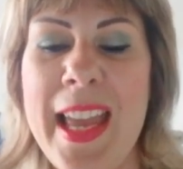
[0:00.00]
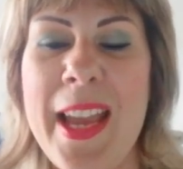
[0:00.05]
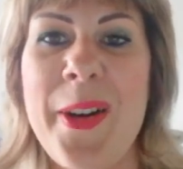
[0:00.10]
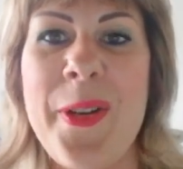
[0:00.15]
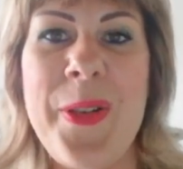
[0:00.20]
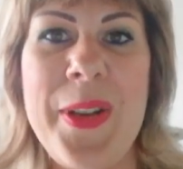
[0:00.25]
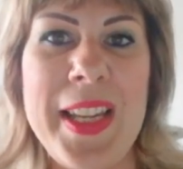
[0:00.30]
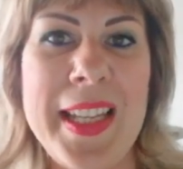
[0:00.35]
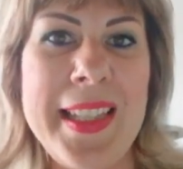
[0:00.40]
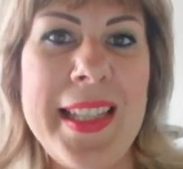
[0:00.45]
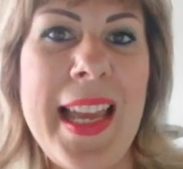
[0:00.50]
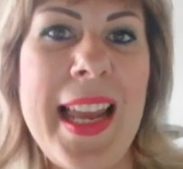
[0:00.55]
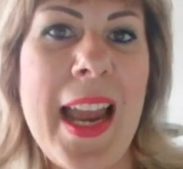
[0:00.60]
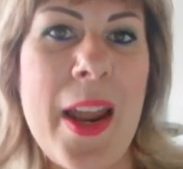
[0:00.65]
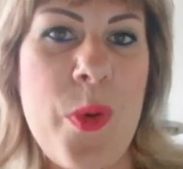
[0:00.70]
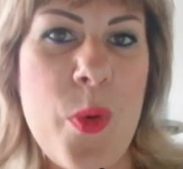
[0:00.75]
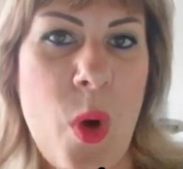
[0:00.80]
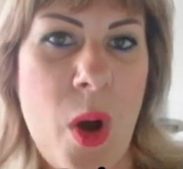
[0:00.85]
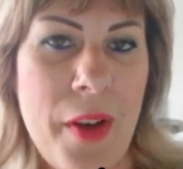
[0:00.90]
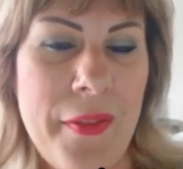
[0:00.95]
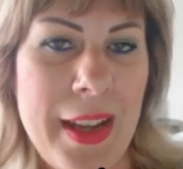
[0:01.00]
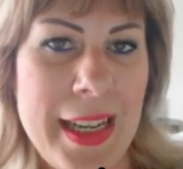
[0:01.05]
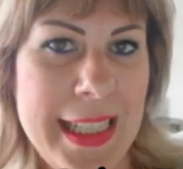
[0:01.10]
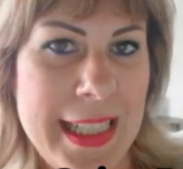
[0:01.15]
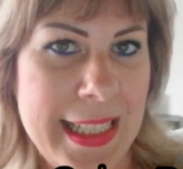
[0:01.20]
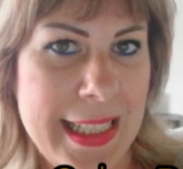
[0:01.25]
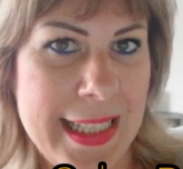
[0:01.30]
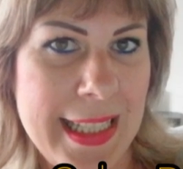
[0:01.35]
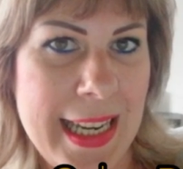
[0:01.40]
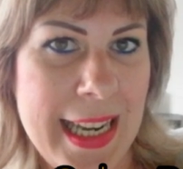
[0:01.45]
Quindi la nuova
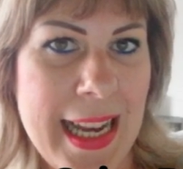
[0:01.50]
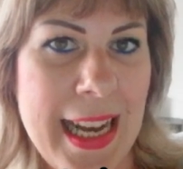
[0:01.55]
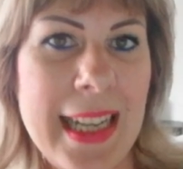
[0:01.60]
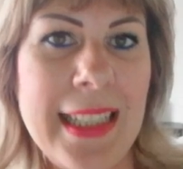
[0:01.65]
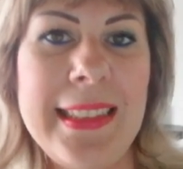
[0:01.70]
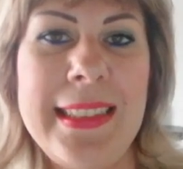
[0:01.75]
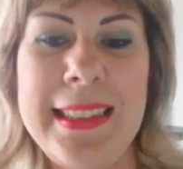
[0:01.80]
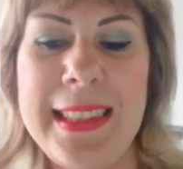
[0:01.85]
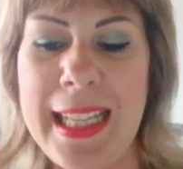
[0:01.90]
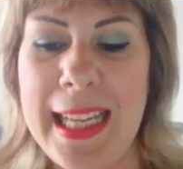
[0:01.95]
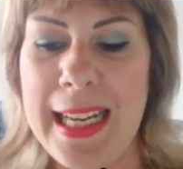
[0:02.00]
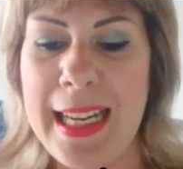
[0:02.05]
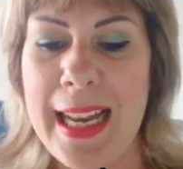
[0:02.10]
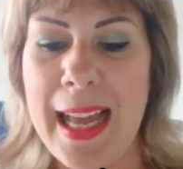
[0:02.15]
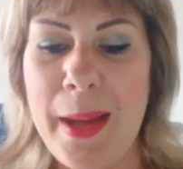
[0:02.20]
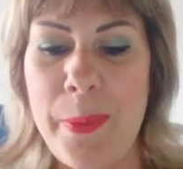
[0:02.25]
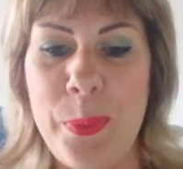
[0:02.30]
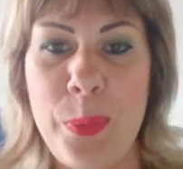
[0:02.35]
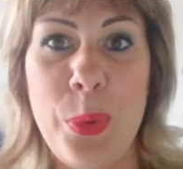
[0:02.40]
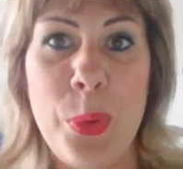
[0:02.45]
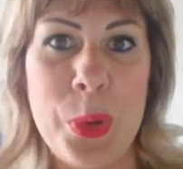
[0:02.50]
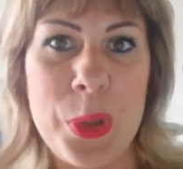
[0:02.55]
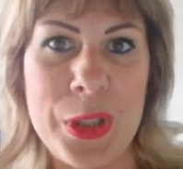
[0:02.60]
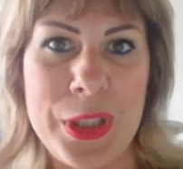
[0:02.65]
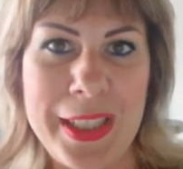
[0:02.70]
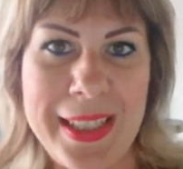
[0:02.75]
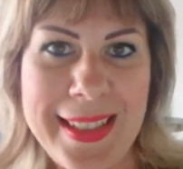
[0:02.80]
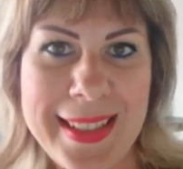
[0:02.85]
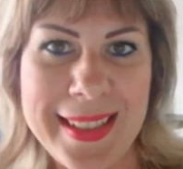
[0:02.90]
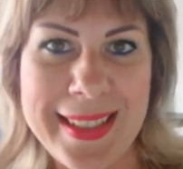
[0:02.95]
linea della Pur
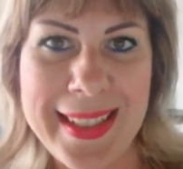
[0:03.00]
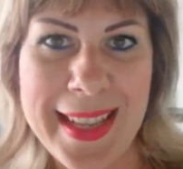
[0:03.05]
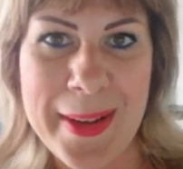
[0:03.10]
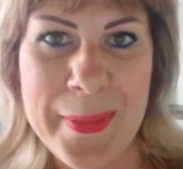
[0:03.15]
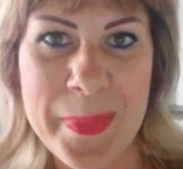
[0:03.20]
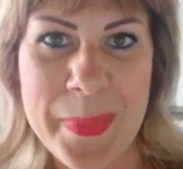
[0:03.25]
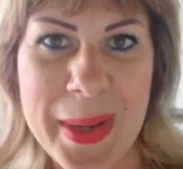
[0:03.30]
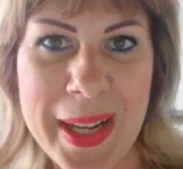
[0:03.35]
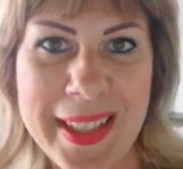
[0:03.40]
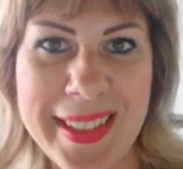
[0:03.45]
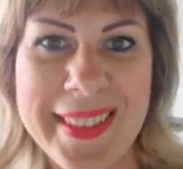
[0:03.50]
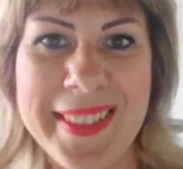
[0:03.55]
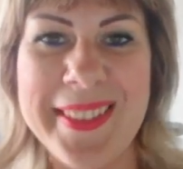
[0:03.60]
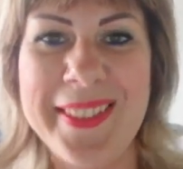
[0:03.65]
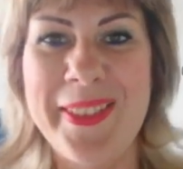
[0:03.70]
System,